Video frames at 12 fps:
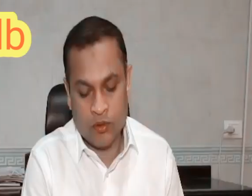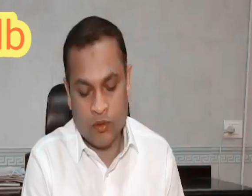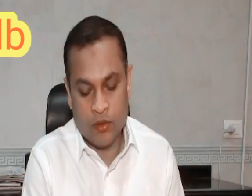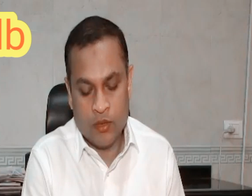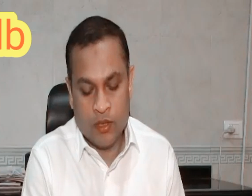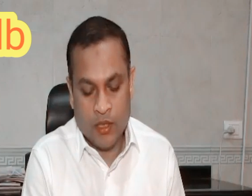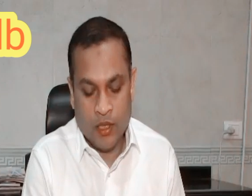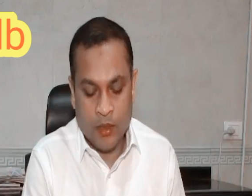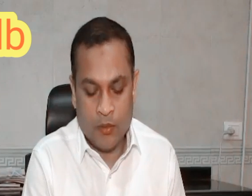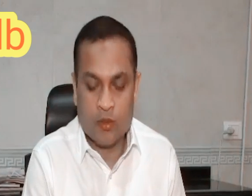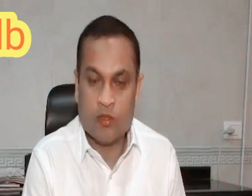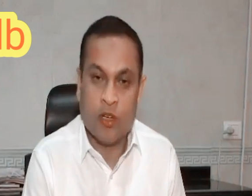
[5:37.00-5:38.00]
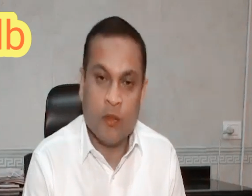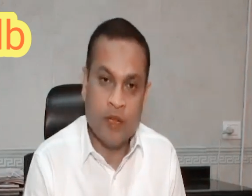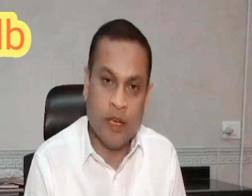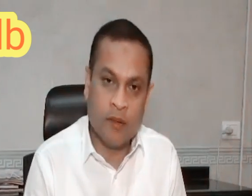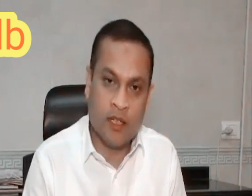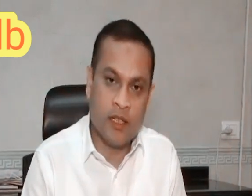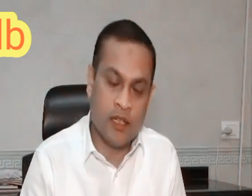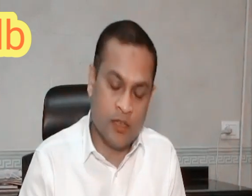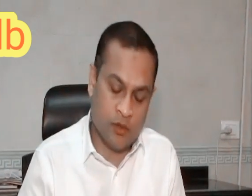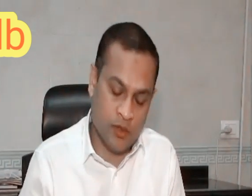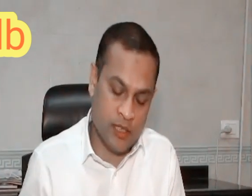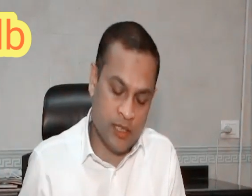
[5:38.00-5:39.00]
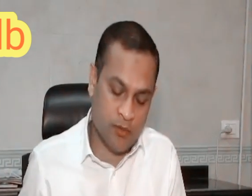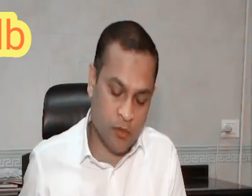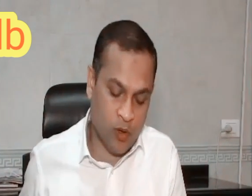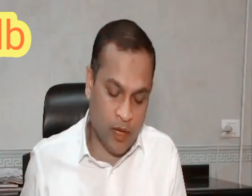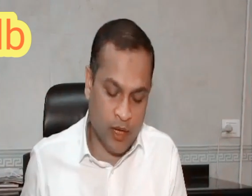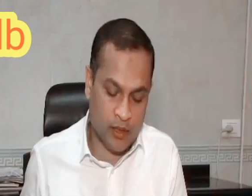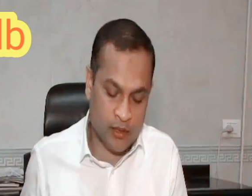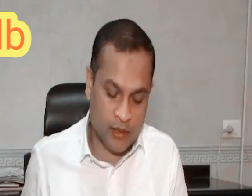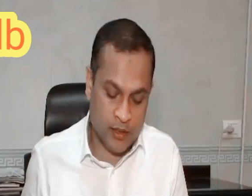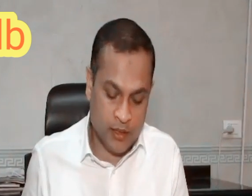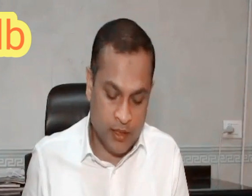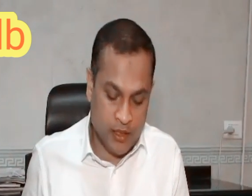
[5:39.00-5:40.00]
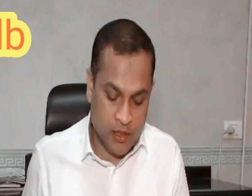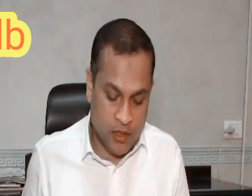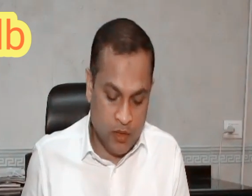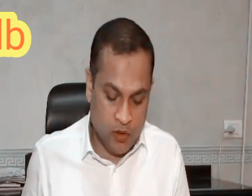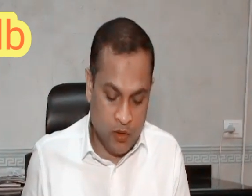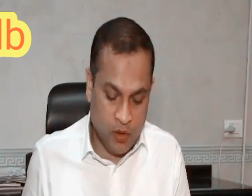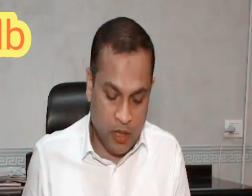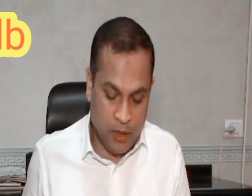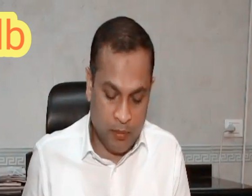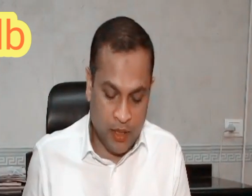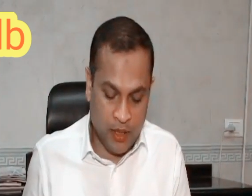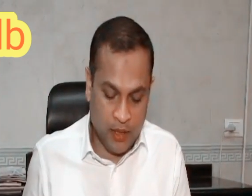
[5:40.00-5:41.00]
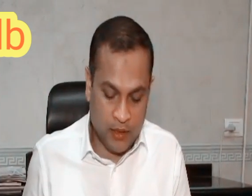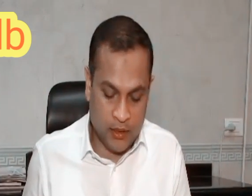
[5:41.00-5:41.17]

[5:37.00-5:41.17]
জন্য এবং সবই আমাদের কিন্তু রিসিভ করা আছে তো আমরা